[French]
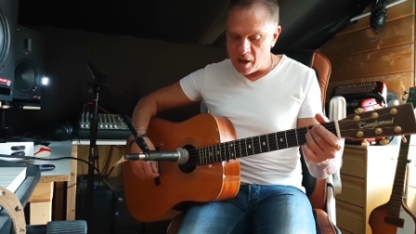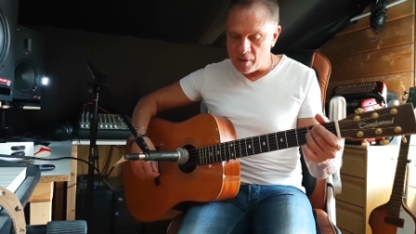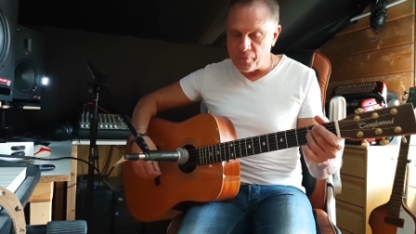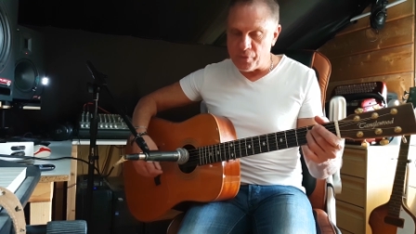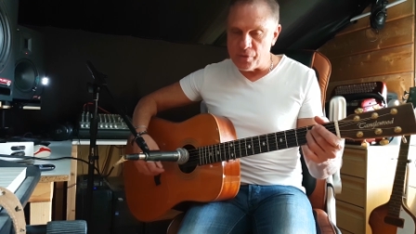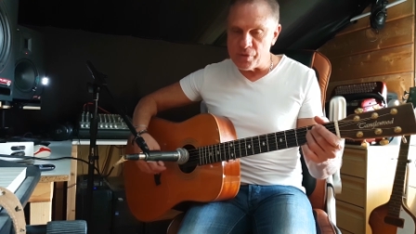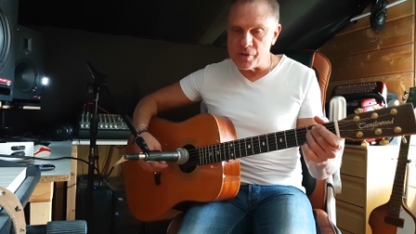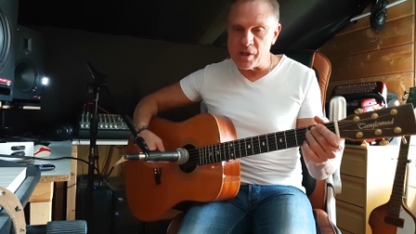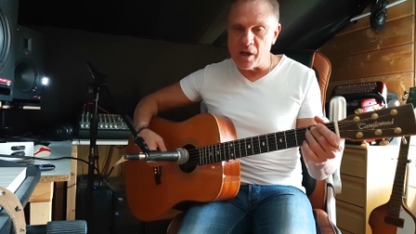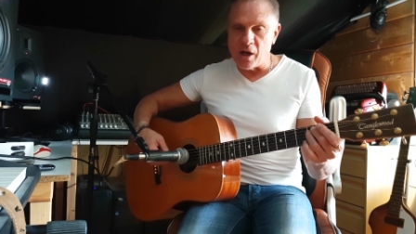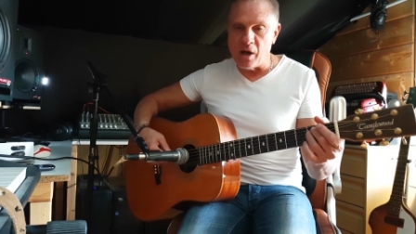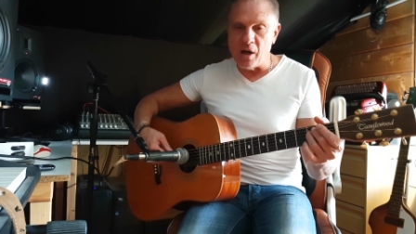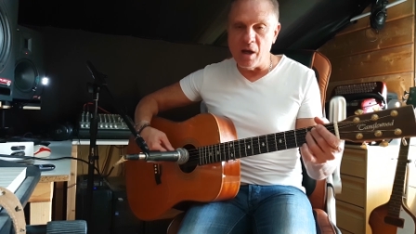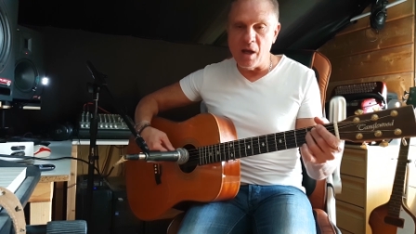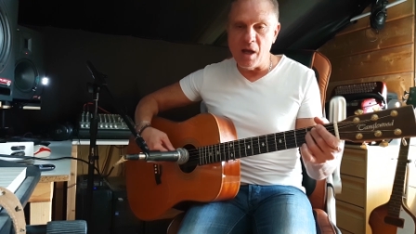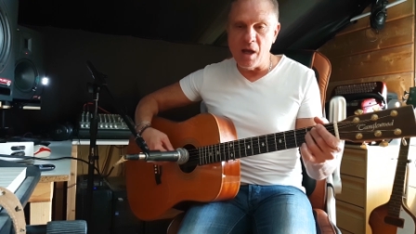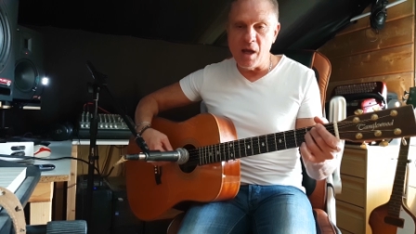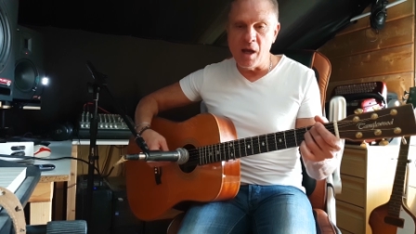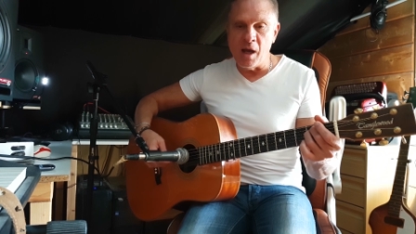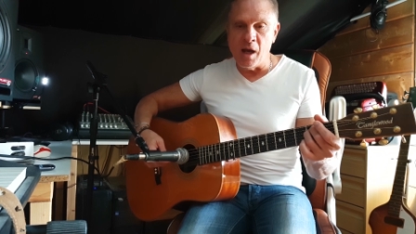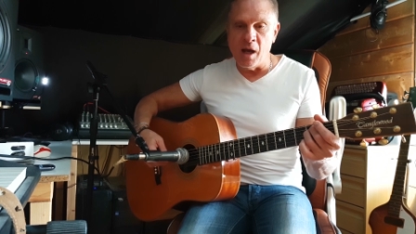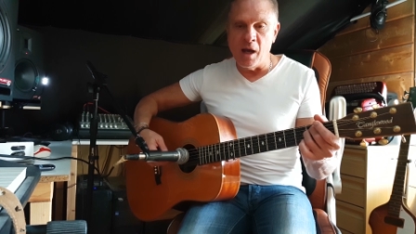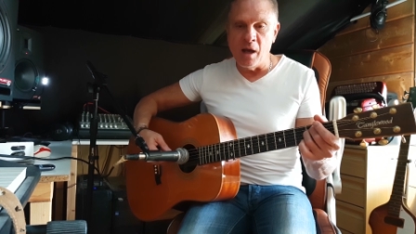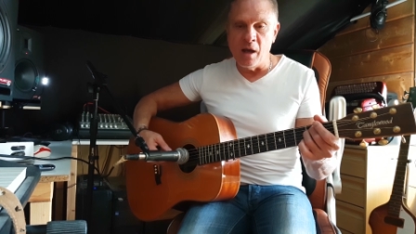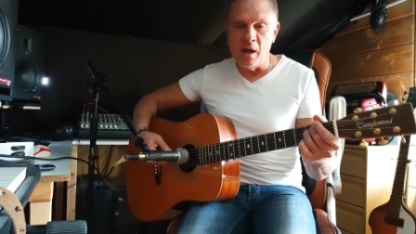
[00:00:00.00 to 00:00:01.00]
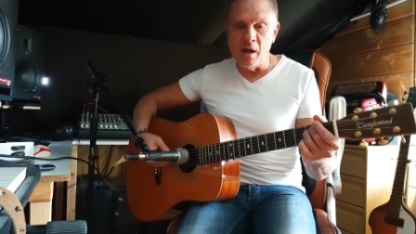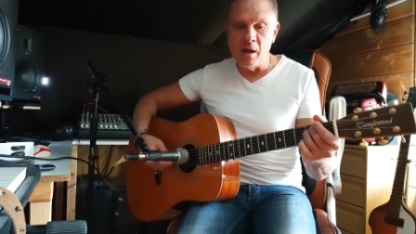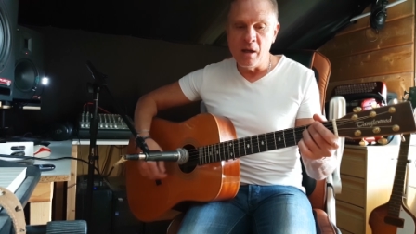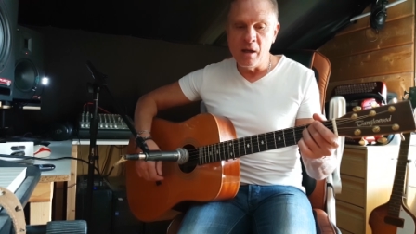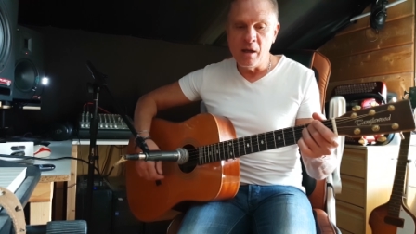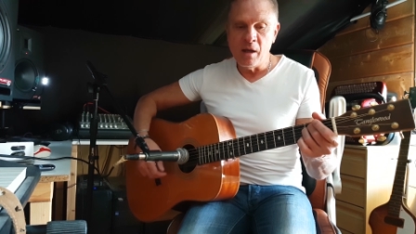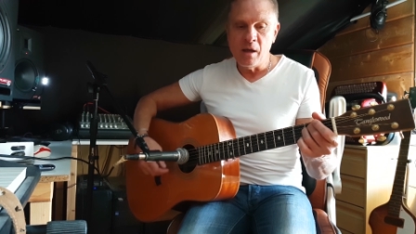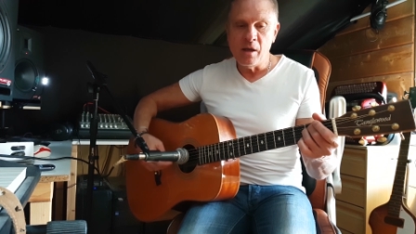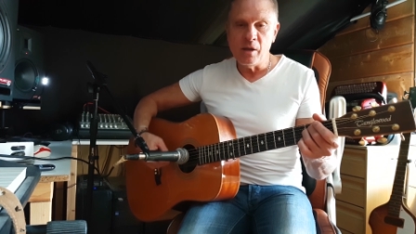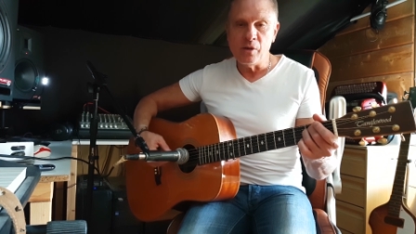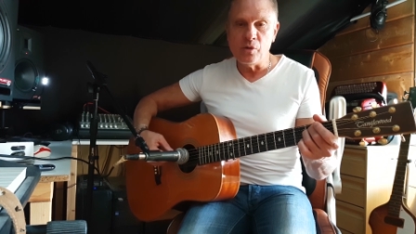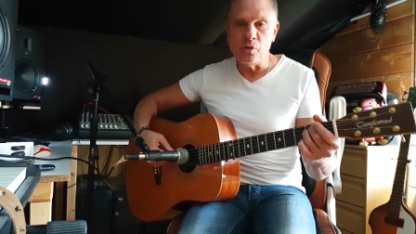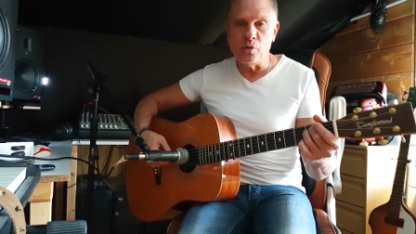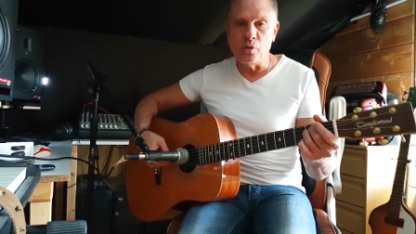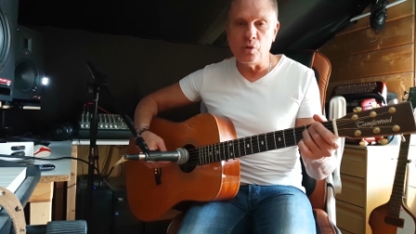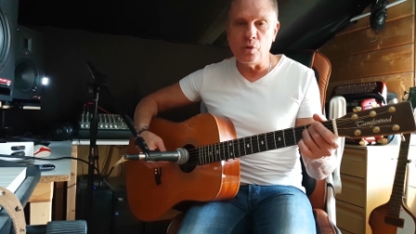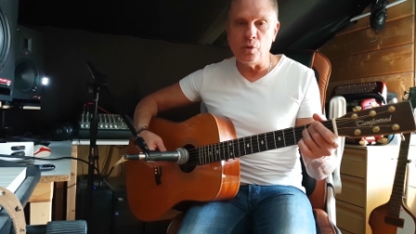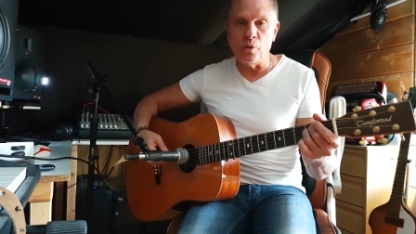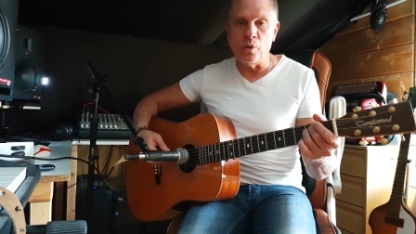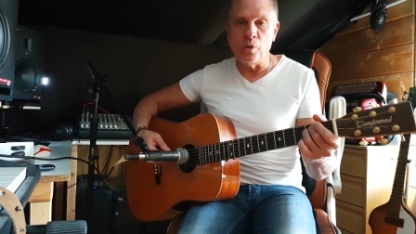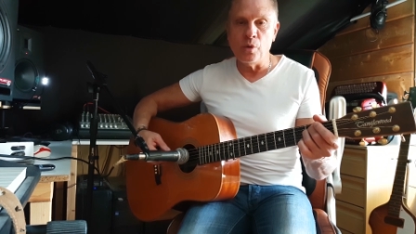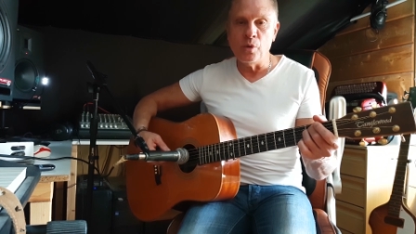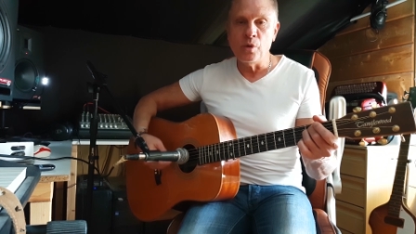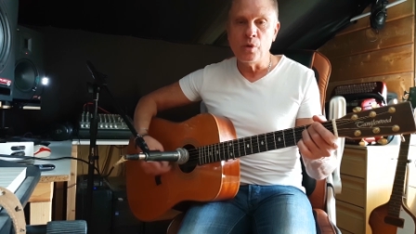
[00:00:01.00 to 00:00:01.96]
en faisant 1, 2,